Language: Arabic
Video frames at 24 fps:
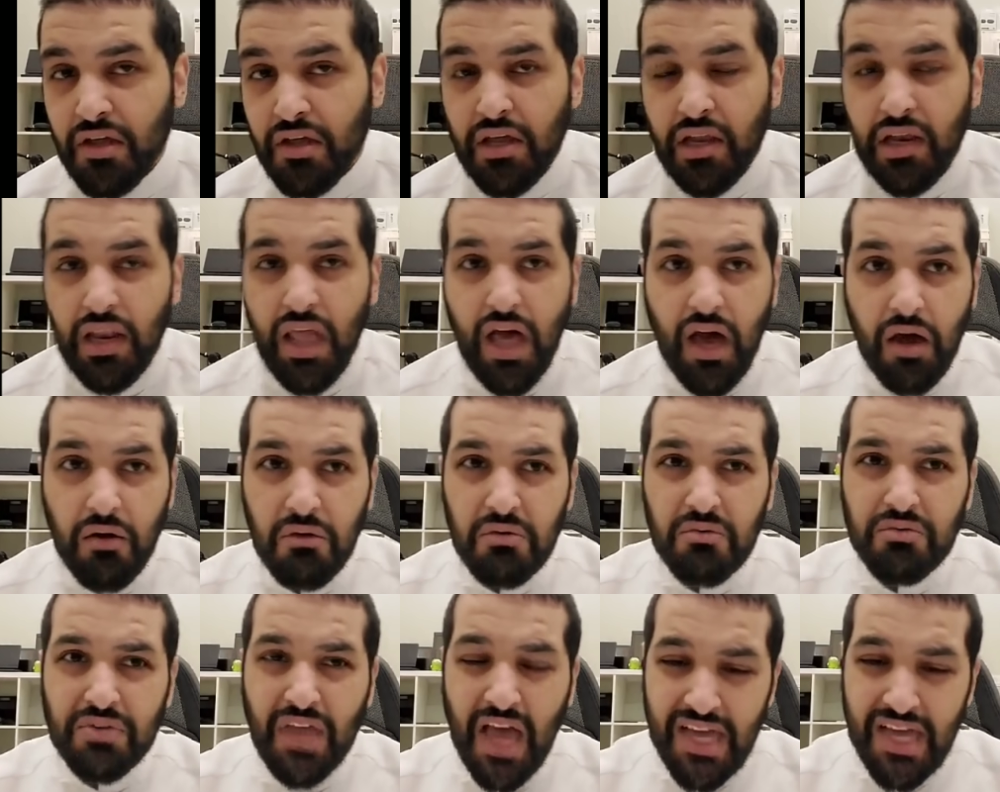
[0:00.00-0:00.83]
لا
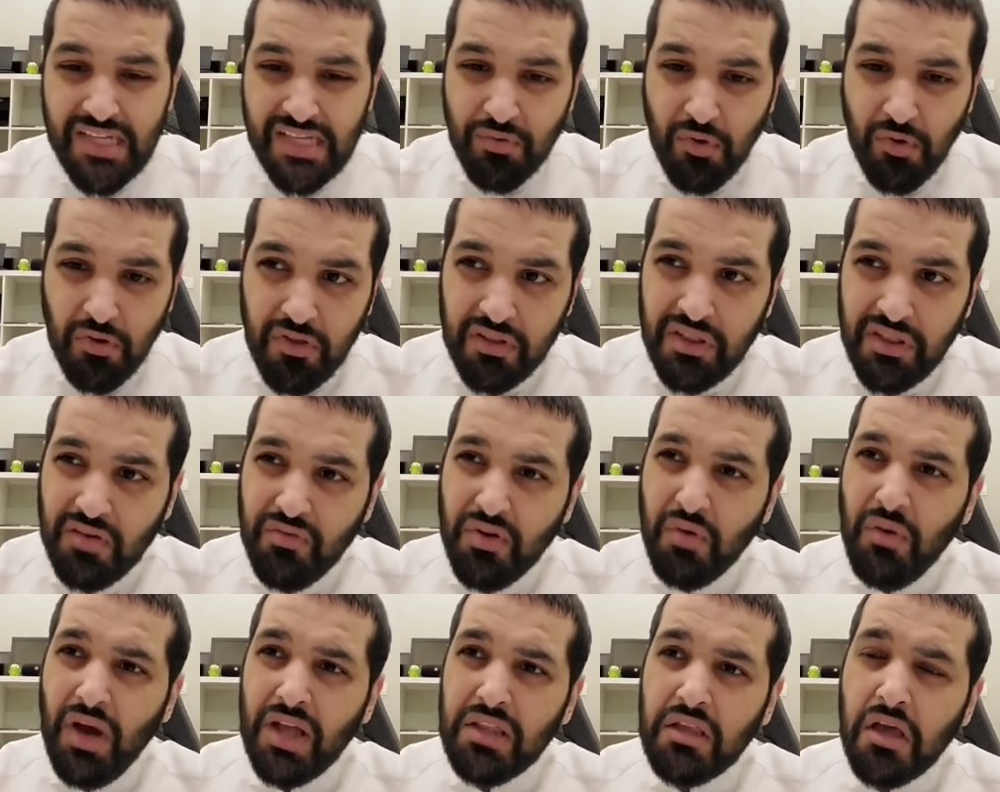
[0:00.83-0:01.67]
وتحزبوا ضدي في
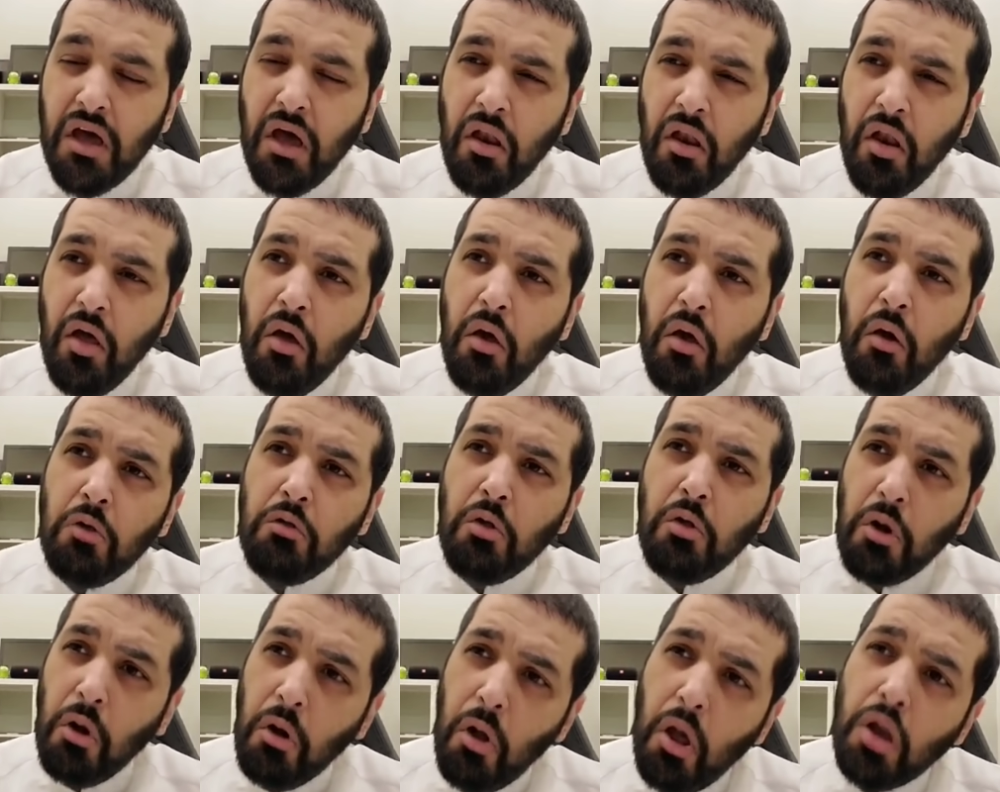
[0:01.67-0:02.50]
واحد قال
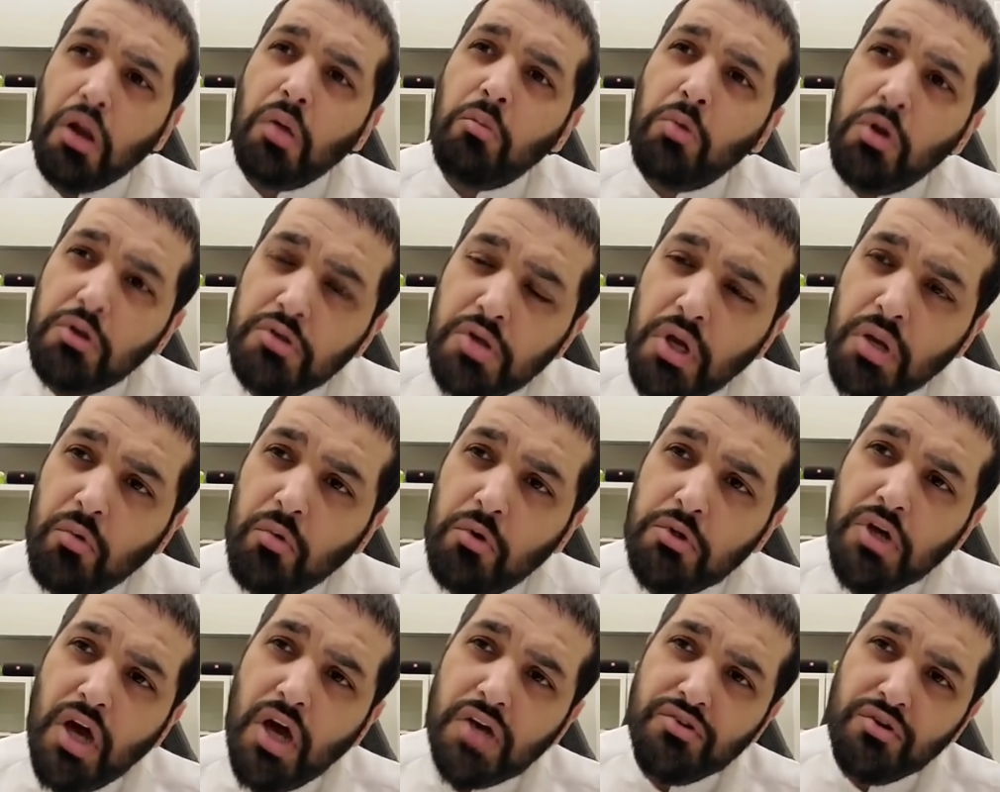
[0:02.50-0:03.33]
ترى العرب اللي جربوا
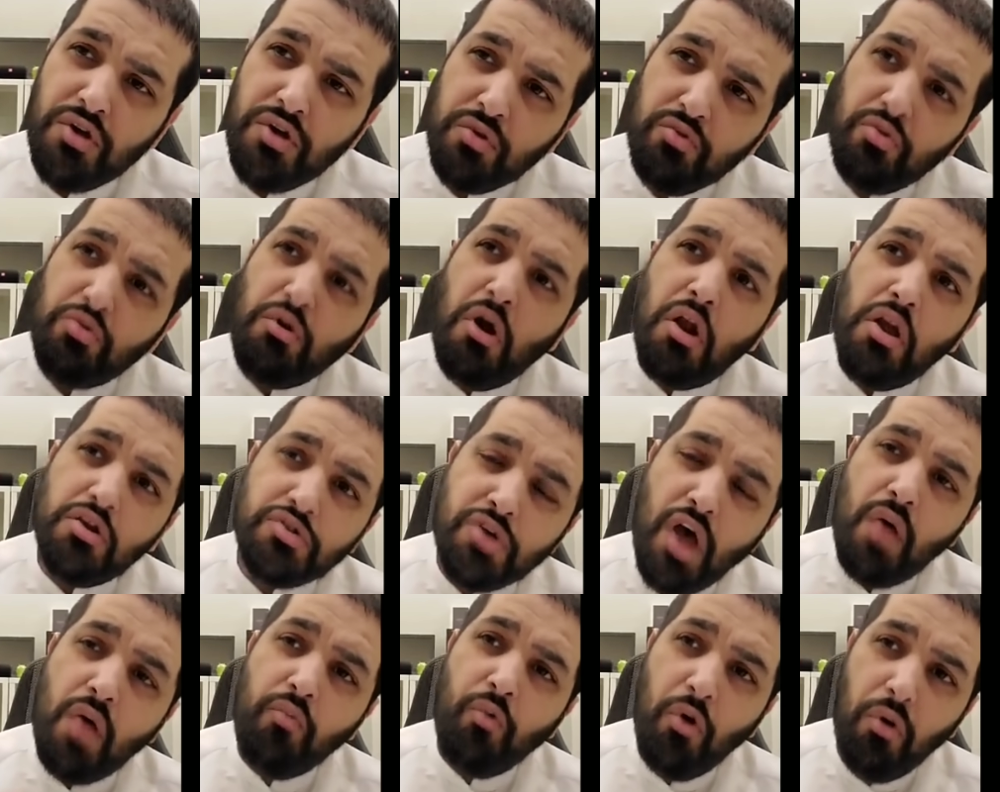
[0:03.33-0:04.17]
الجهاز ينعدون على
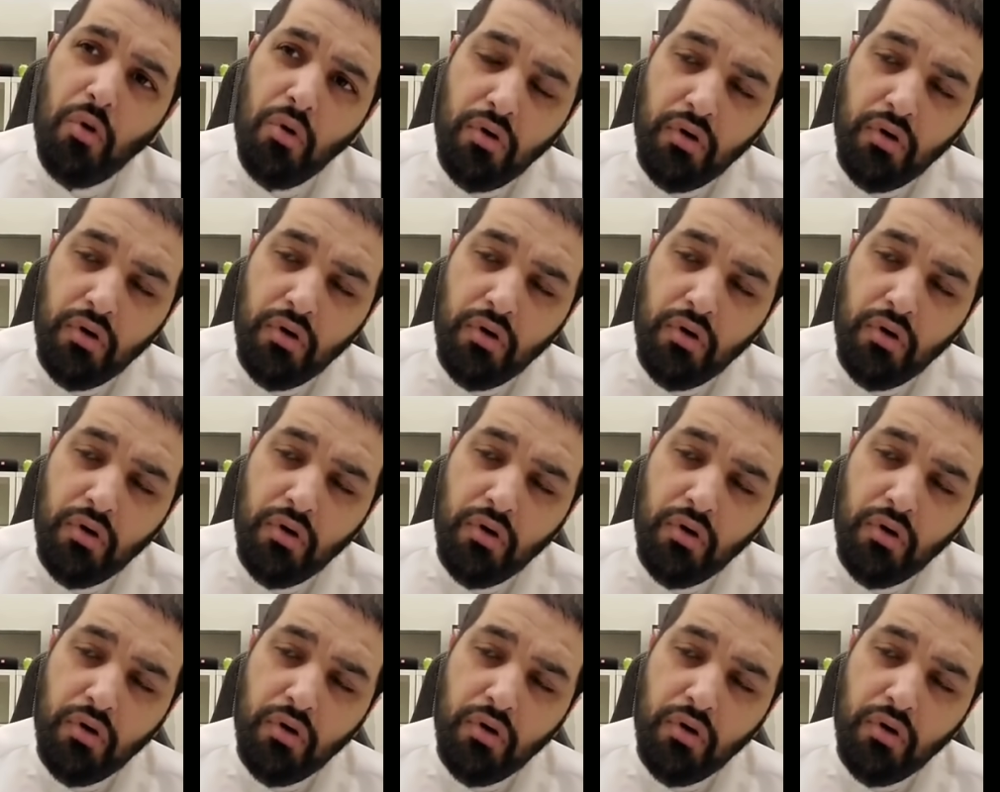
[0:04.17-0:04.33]
اصابع